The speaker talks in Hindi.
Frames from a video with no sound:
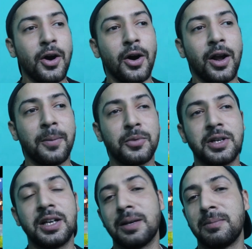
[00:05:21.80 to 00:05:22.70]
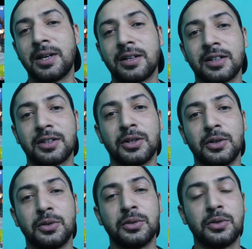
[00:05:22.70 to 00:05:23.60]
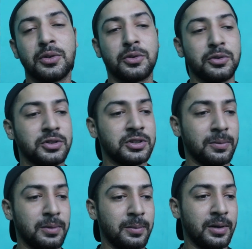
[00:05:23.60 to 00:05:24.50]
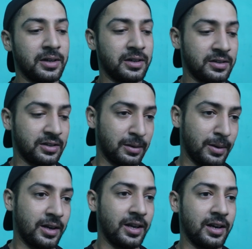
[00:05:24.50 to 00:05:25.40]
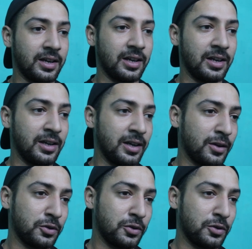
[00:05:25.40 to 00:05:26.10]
और आप मुझे डी भी कर सकते हो कुछ सप्लीमेंट्स के बारे जानने के लिए या